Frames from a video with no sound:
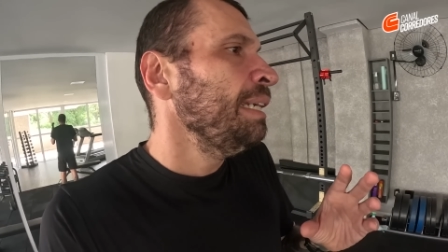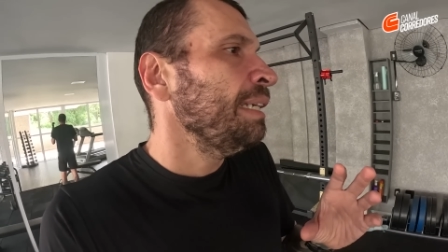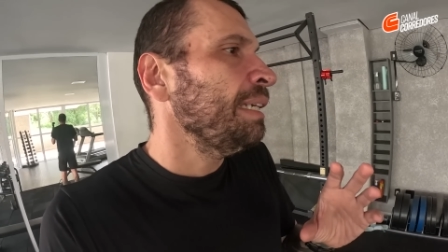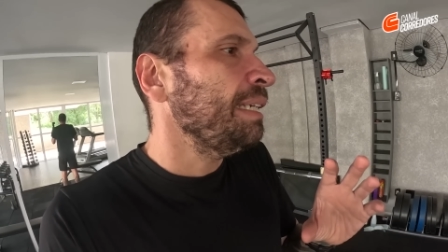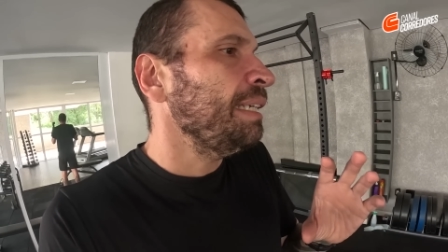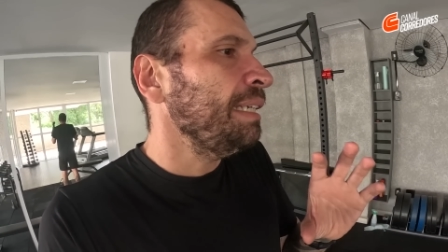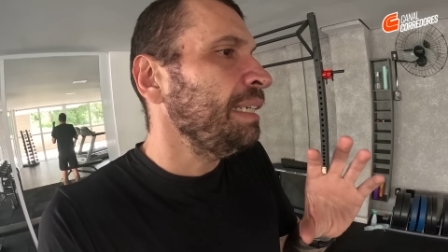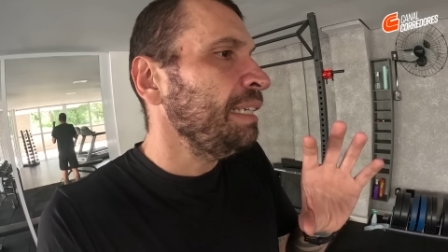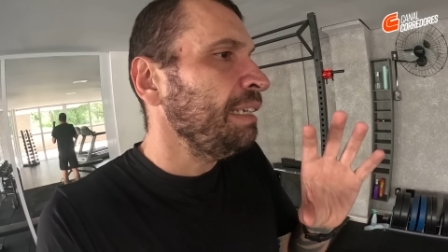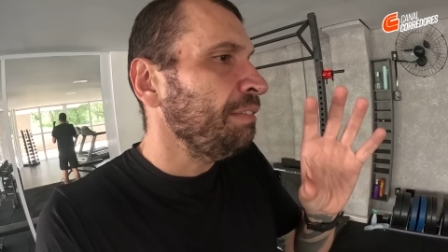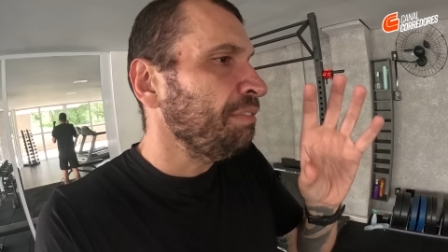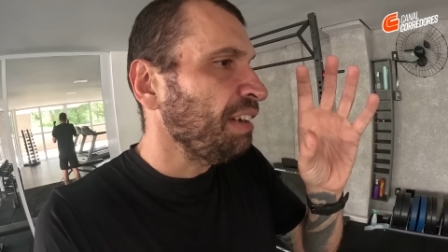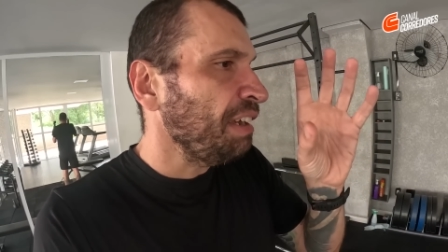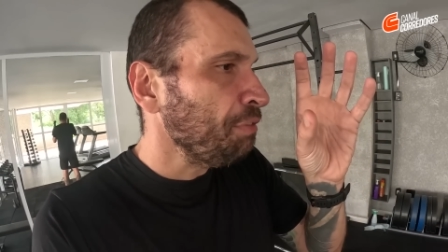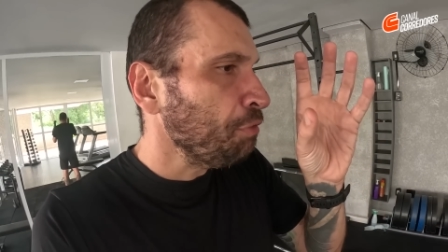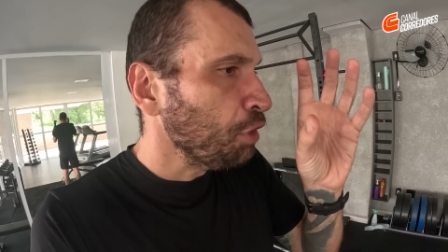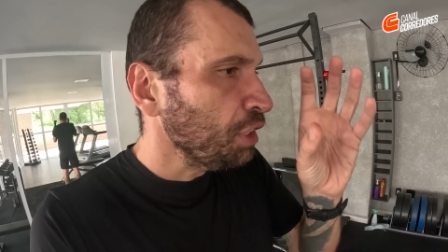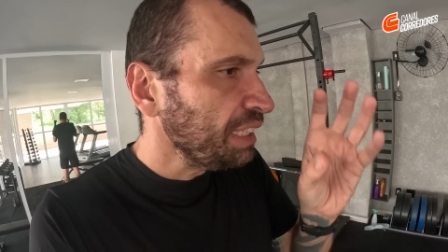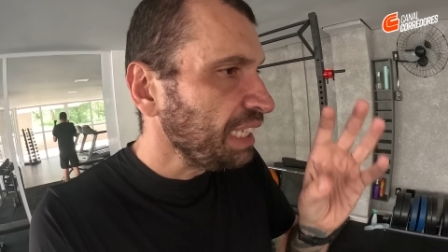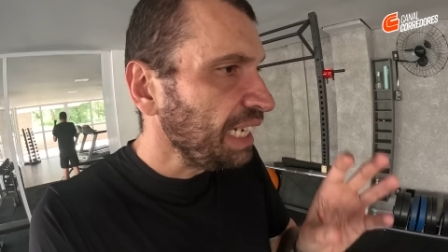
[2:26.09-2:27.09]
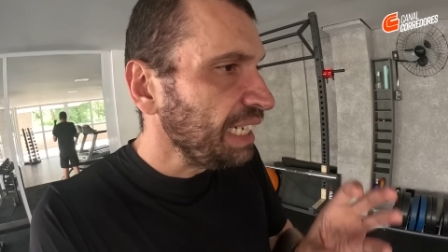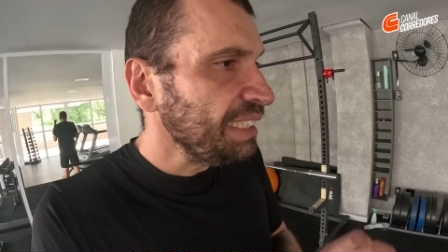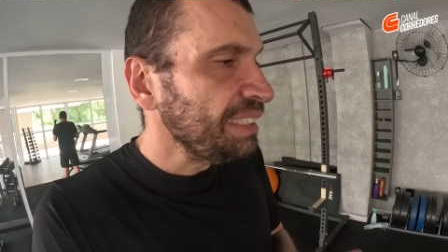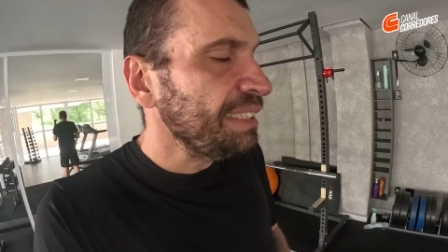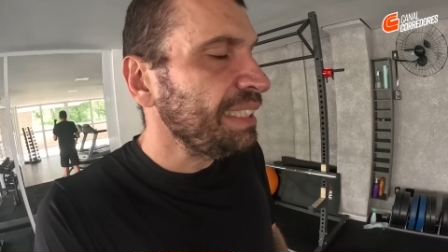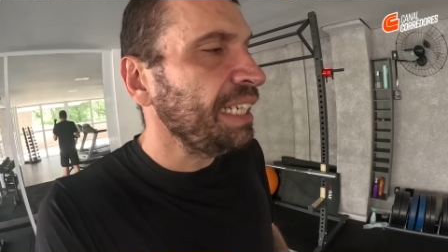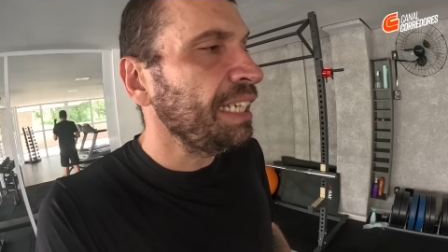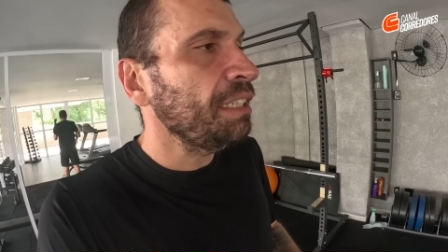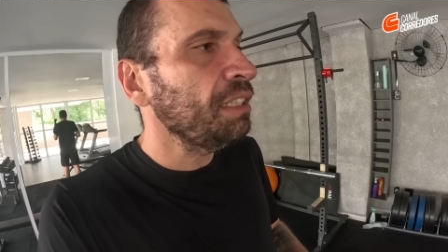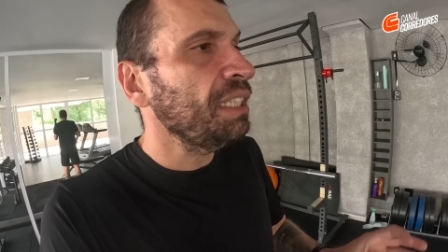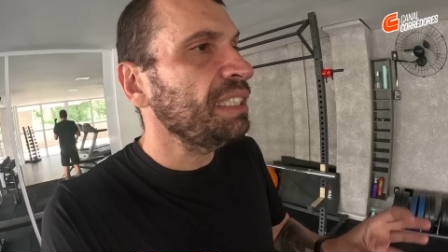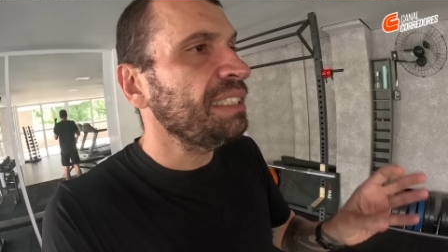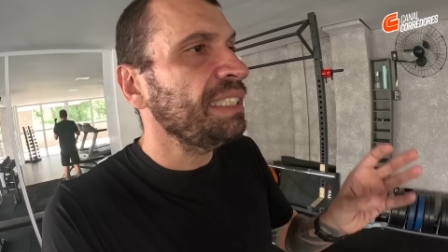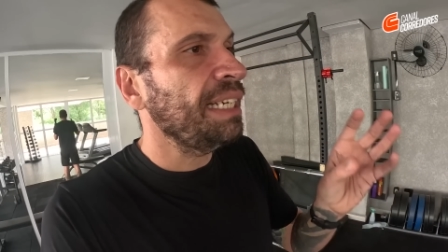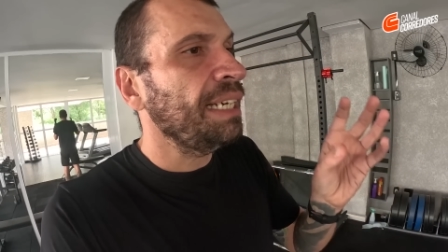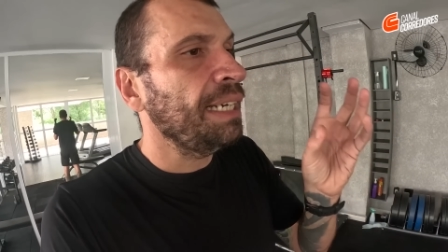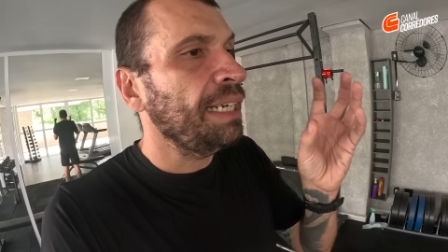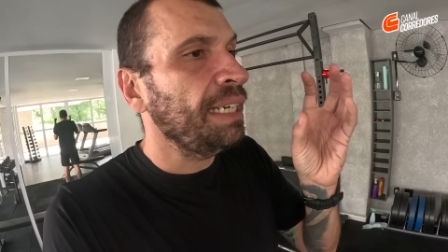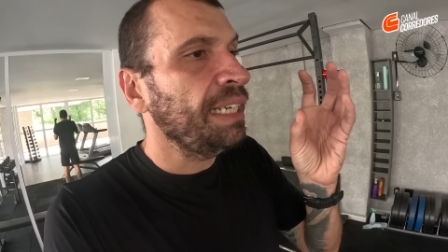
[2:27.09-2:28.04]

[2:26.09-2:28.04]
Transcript: Que vai fortalecendo essa